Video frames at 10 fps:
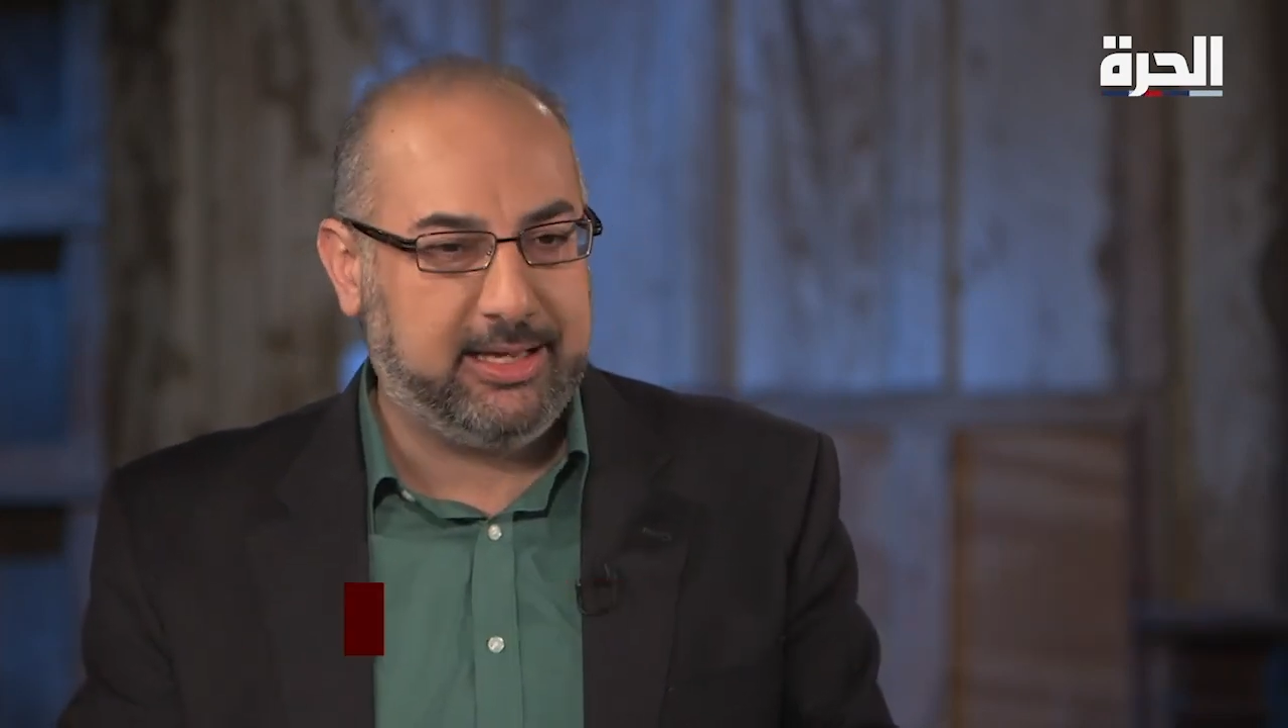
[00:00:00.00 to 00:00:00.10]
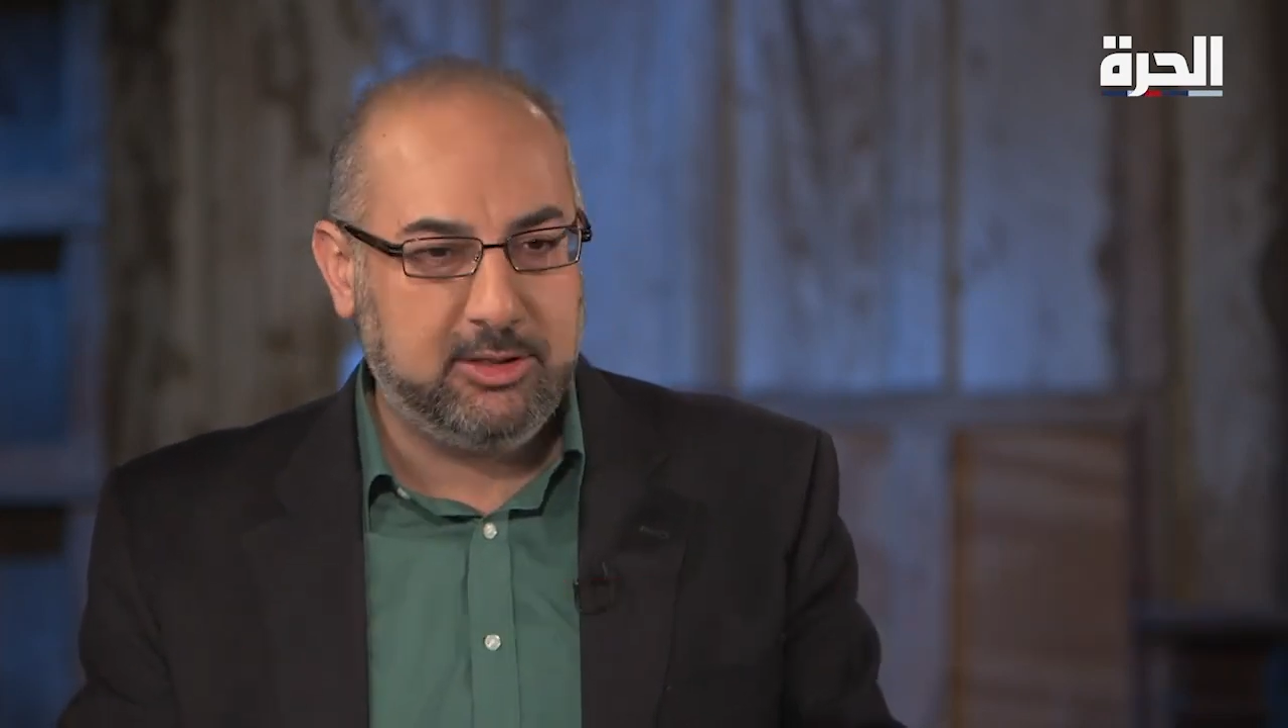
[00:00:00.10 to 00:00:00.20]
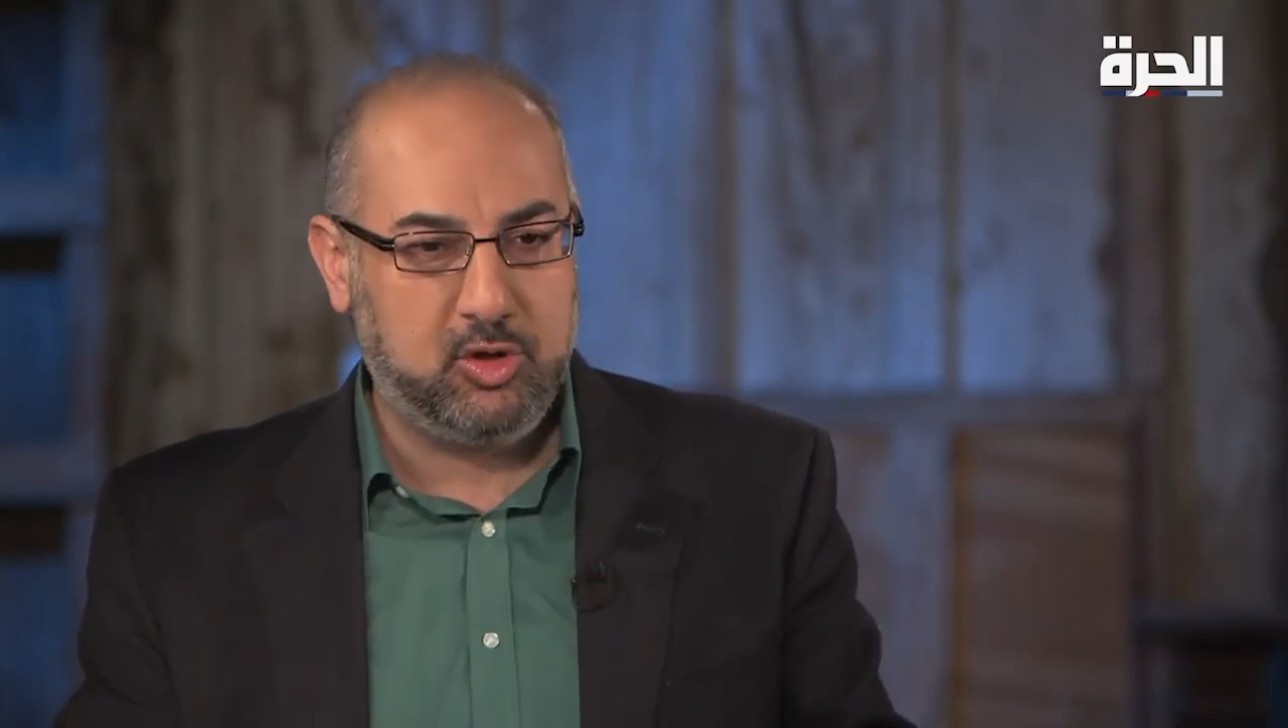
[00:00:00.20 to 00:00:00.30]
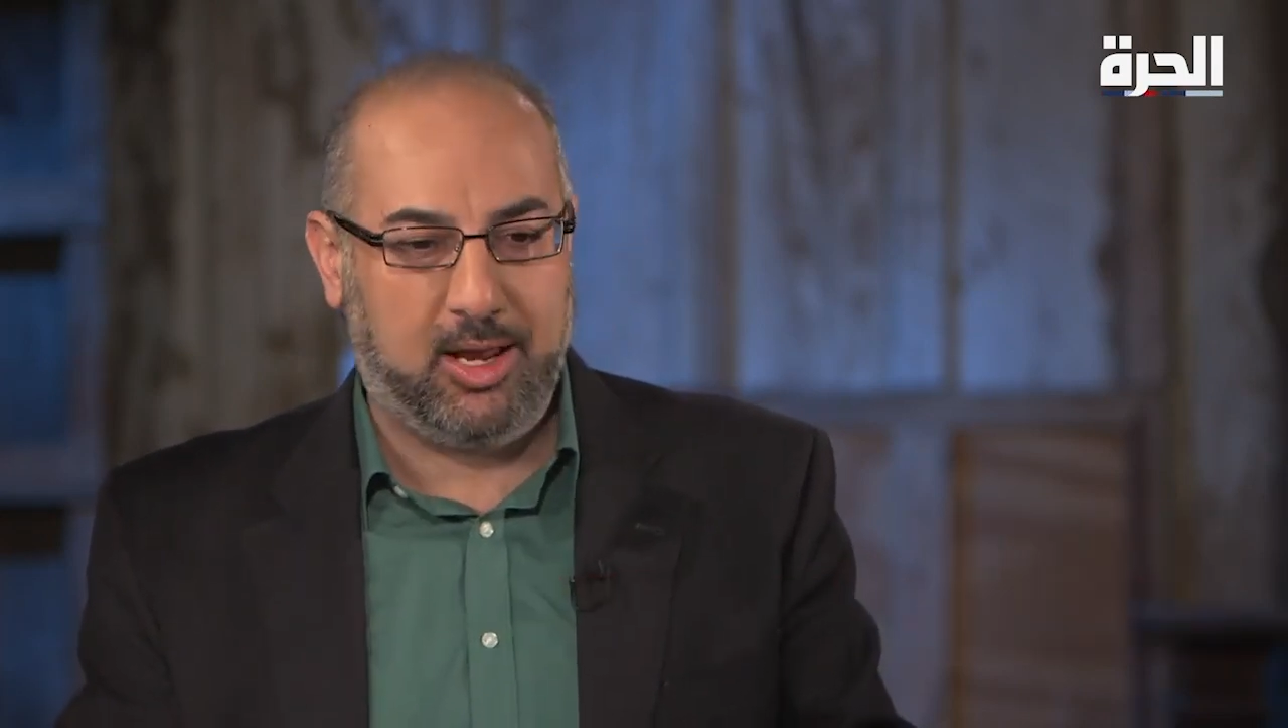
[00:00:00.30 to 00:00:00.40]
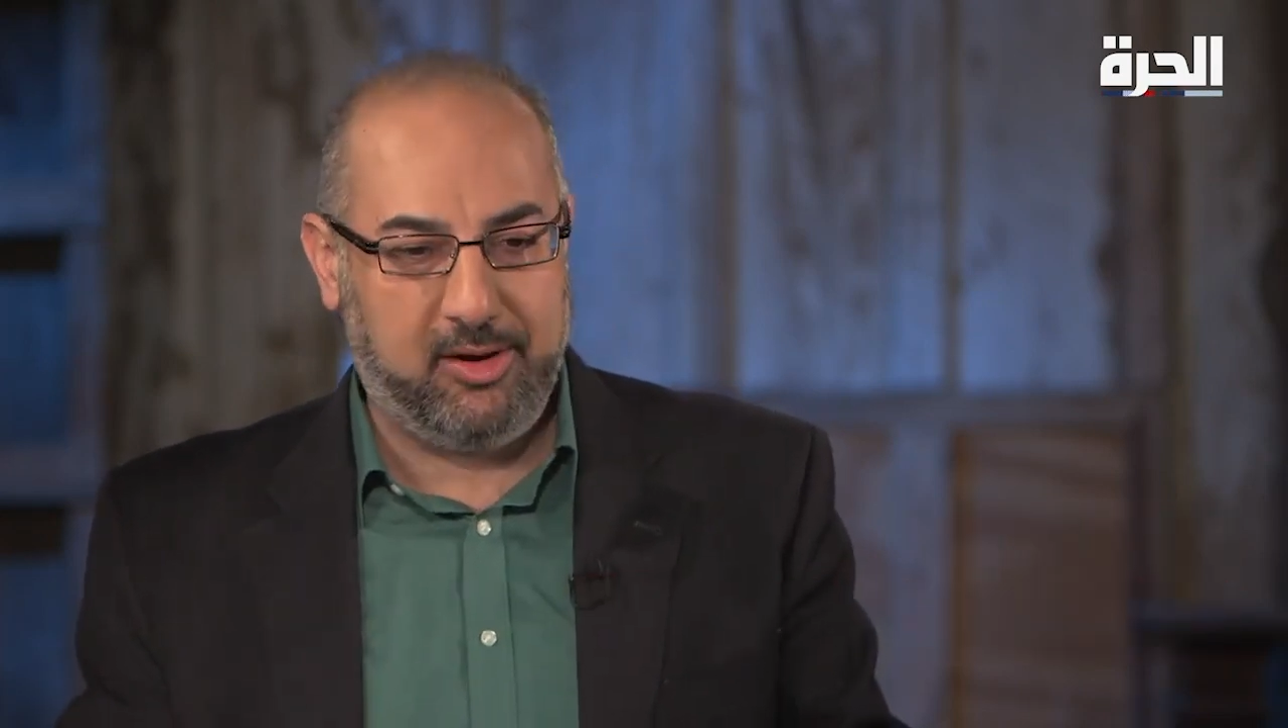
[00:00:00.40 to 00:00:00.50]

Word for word: ركزوا